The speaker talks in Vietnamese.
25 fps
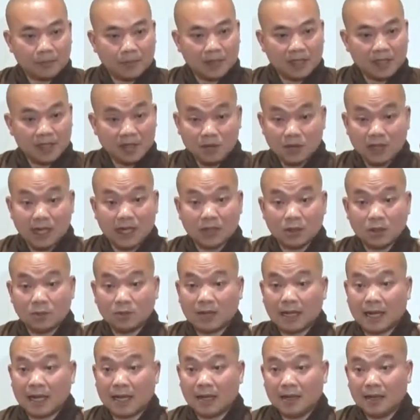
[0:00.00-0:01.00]
sống căn chúng
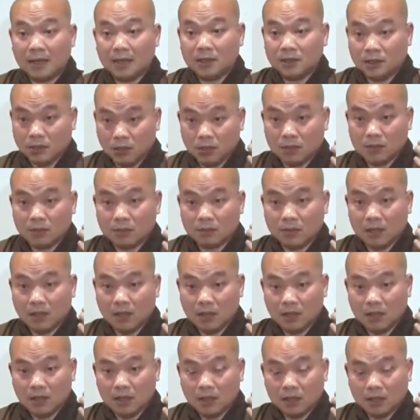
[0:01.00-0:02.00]
ta xúc trong
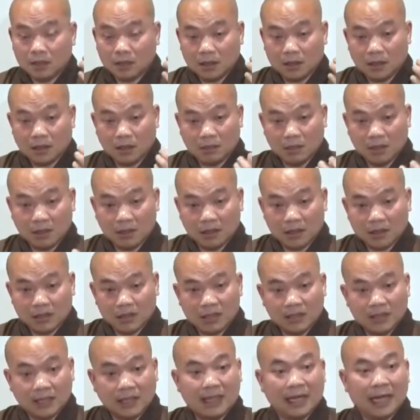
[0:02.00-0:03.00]
đó thì bây giờ nó
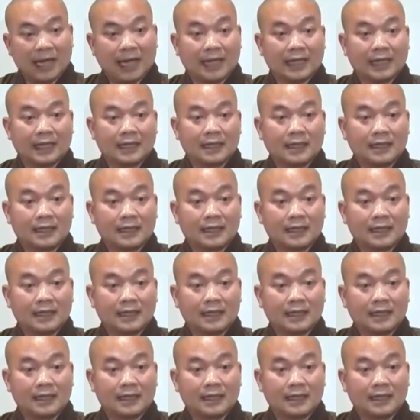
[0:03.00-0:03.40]
sinh ra lạc